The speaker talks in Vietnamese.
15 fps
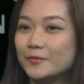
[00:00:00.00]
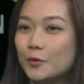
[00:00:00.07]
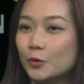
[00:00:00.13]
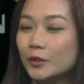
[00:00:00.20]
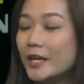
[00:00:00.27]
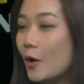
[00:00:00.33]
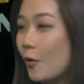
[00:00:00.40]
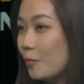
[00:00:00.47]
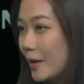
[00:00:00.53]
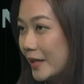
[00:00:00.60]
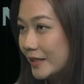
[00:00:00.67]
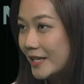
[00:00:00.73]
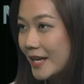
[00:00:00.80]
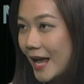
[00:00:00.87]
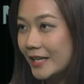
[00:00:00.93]
cuộc thi hùng
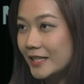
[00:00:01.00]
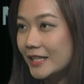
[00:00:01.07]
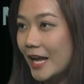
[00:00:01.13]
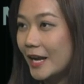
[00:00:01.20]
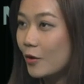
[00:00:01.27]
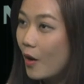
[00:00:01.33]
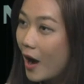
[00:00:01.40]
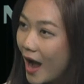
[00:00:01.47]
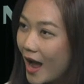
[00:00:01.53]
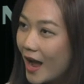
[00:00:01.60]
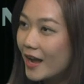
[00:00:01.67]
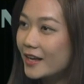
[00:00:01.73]
biện tiếng Anh tại khoa